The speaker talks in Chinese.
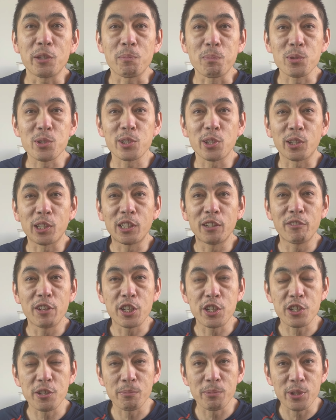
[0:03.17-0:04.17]
不知道各位
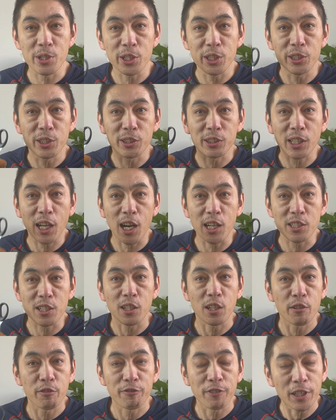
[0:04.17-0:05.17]
是不是已经踏上
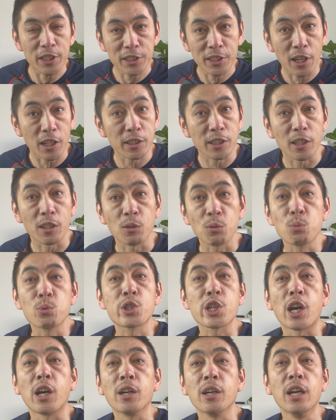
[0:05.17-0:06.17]
了返乡的路
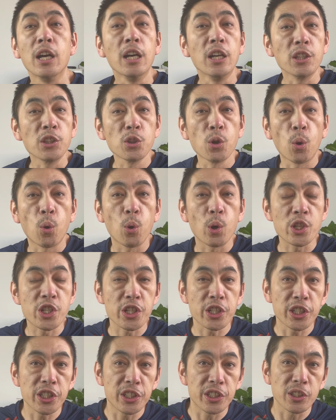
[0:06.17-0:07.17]
程，又或
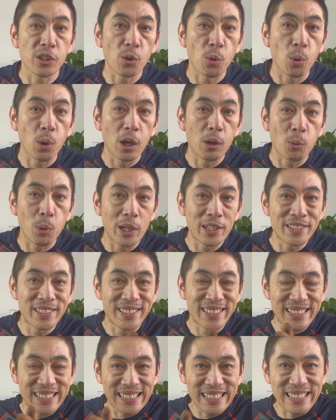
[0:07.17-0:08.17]
是已经欢欢
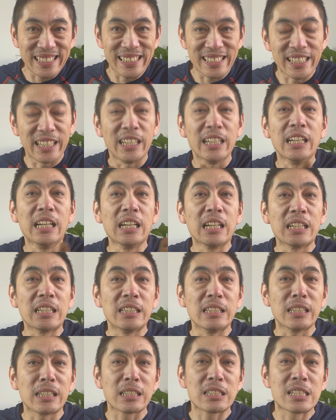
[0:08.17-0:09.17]
喜喜的
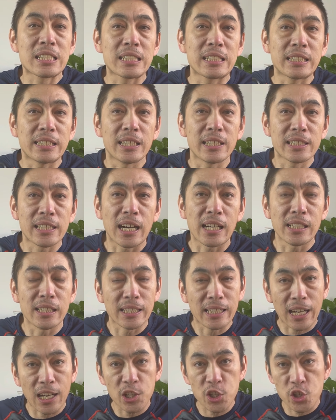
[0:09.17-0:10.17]
和自己的家
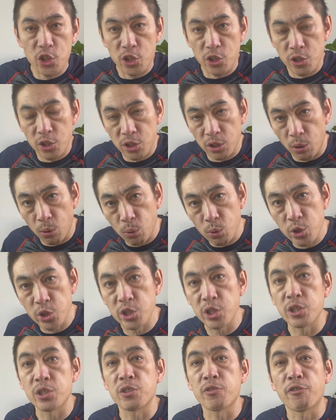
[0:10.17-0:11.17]
人开始收
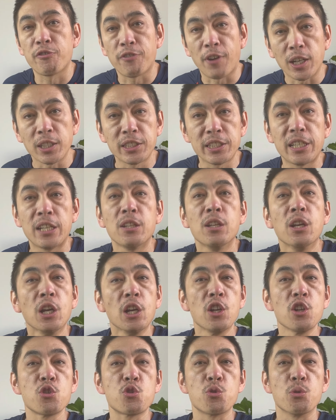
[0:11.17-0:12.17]
拾房间，
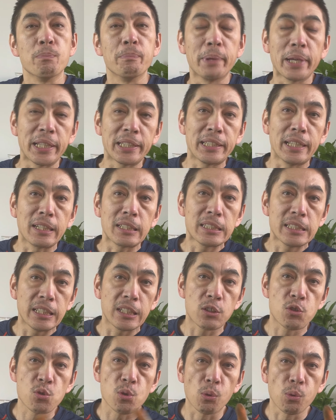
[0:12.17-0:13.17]
准备迎
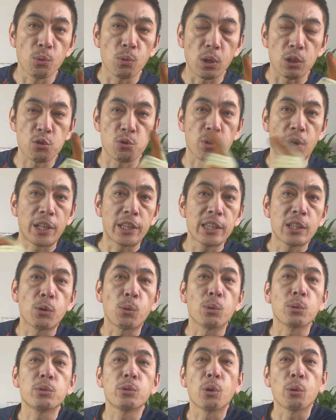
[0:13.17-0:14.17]
接中国传统
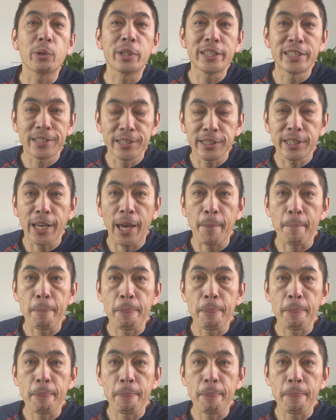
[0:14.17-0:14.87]
农历新年？